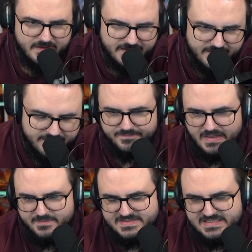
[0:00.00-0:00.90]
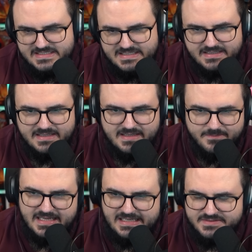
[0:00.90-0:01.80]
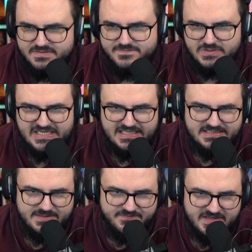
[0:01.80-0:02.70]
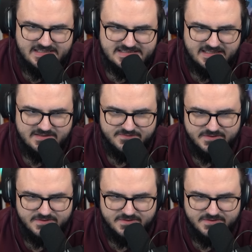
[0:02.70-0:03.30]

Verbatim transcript: Ja, aber es hat ja dann in dem, also es wird ja in dem Fall als Angriff genutzt.